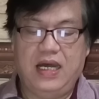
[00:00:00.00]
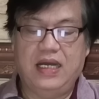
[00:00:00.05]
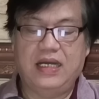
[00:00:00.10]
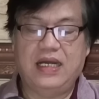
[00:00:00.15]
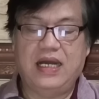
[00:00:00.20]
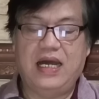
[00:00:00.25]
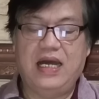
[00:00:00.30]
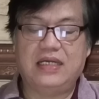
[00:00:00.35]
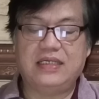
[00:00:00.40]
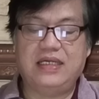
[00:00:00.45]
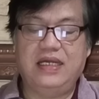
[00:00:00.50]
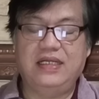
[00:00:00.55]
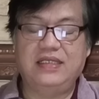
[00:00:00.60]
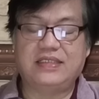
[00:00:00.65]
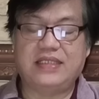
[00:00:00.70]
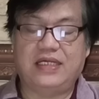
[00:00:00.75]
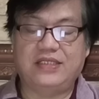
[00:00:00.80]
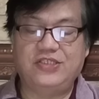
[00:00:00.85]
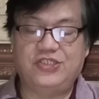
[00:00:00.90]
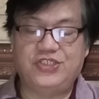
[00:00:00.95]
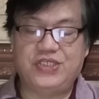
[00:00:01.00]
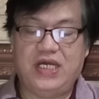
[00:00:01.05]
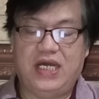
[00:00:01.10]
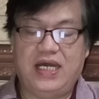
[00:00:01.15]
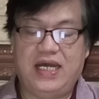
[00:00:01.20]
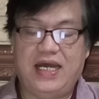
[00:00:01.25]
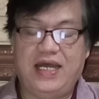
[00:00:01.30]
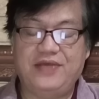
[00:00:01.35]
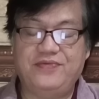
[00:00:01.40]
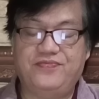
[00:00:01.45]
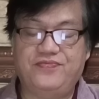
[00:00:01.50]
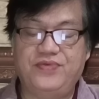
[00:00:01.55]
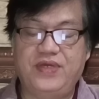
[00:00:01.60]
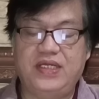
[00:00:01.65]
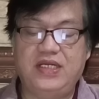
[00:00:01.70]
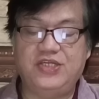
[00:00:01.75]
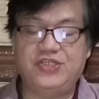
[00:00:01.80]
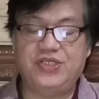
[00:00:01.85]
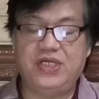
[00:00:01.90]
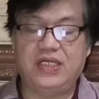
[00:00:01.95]
Ang aking tansya ay
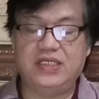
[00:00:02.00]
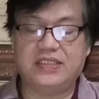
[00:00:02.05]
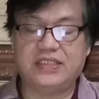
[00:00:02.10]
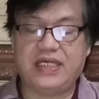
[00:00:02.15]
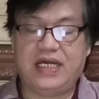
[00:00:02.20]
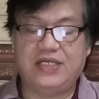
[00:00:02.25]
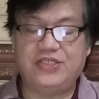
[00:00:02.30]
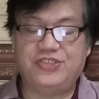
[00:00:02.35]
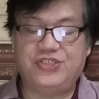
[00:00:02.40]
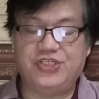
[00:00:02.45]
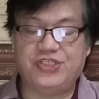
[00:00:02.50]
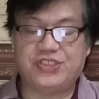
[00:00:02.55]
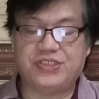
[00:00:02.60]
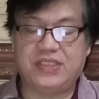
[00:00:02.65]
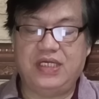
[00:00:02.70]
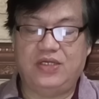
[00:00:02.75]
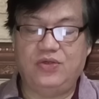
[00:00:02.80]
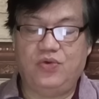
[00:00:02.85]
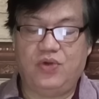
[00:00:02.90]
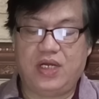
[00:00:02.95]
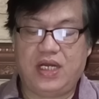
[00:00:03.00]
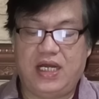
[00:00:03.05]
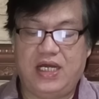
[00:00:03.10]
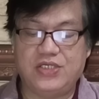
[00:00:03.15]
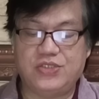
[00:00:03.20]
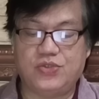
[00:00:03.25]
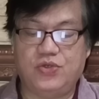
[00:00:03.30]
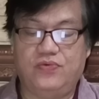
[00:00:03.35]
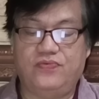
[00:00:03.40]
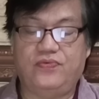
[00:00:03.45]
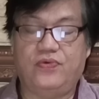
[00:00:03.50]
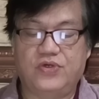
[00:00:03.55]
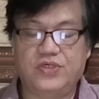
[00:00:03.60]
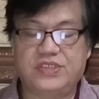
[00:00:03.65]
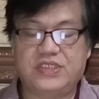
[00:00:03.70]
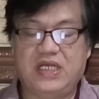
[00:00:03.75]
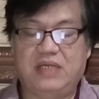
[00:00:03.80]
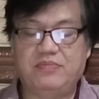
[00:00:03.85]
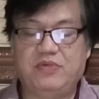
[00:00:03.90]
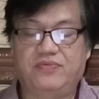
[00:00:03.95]
finishing touches na yung kaso for
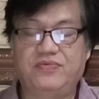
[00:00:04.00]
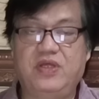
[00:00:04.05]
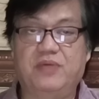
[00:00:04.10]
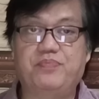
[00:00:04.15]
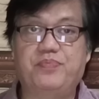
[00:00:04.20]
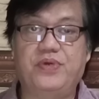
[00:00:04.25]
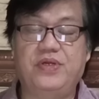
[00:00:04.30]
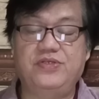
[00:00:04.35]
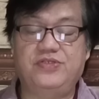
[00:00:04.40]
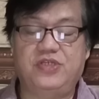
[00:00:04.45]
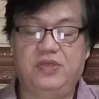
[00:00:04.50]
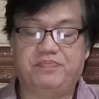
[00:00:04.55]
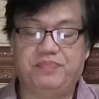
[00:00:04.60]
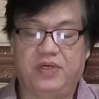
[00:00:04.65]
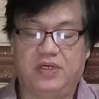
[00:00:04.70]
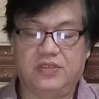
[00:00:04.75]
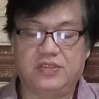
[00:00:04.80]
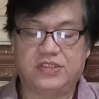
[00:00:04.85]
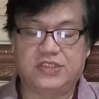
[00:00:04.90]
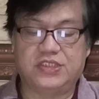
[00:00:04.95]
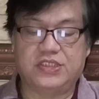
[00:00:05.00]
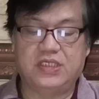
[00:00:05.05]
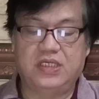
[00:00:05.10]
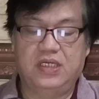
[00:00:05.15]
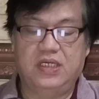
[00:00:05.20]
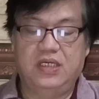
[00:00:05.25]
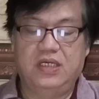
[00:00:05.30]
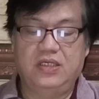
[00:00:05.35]
some of the principals.